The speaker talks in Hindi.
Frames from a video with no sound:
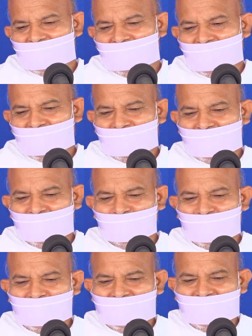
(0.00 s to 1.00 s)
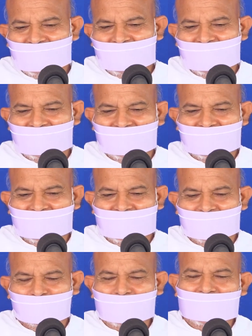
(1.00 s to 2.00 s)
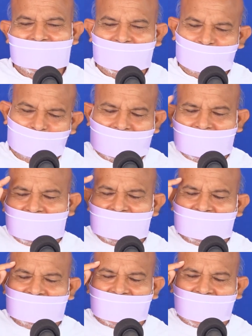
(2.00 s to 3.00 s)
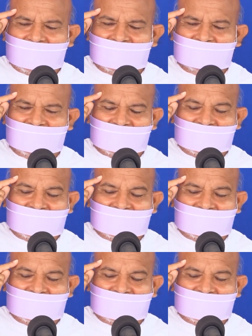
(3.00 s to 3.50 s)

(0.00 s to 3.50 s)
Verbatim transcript: देवी बोली मैंने पहले ही ज्ञान से